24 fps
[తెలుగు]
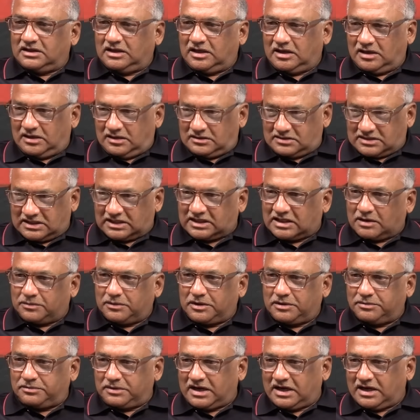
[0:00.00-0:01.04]
ఈ
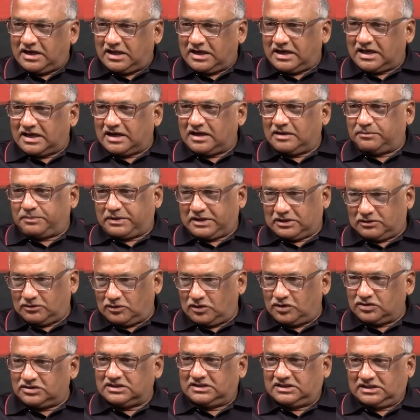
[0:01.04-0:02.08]
చంద్రబాబు నాయుడు గారిని
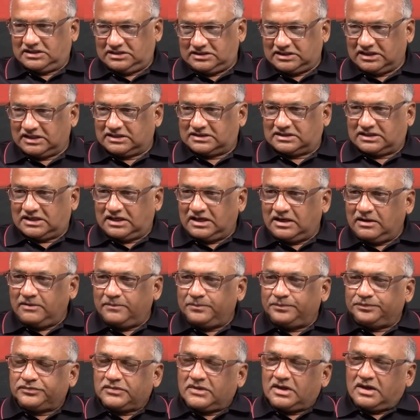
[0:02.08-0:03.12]
పదవిలోంచి దించేసి
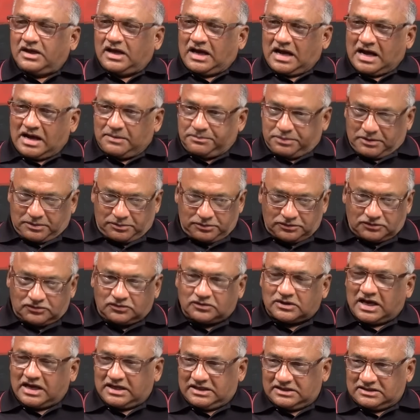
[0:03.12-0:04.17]
ఆ
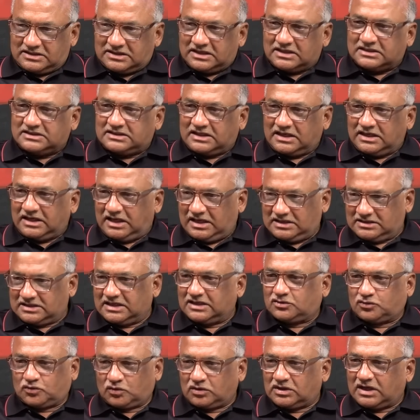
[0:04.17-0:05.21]
ప్రభుత్వం నాకు ఇచ్చేస్తే నేను
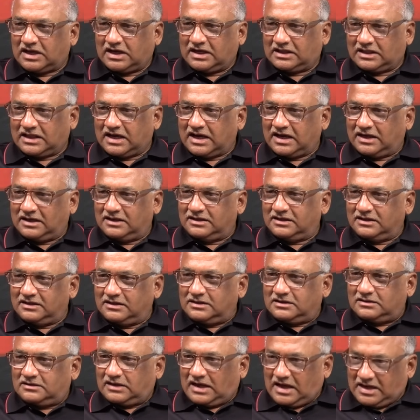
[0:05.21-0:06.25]
చేసుకుంటా కదా
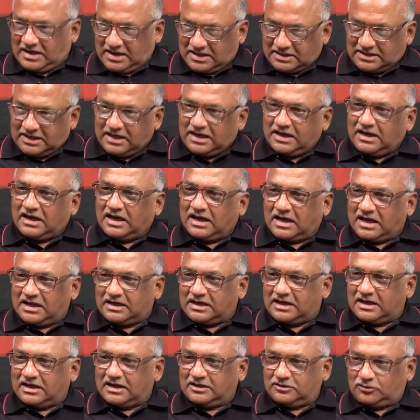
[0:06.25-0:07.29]
అనేది
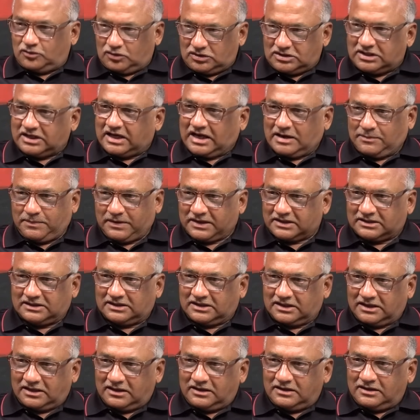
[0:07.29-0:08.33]
ఆయన దృష్టి
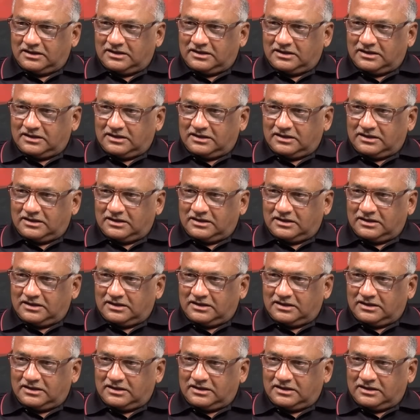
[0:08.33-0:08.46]
కనపడుతుంది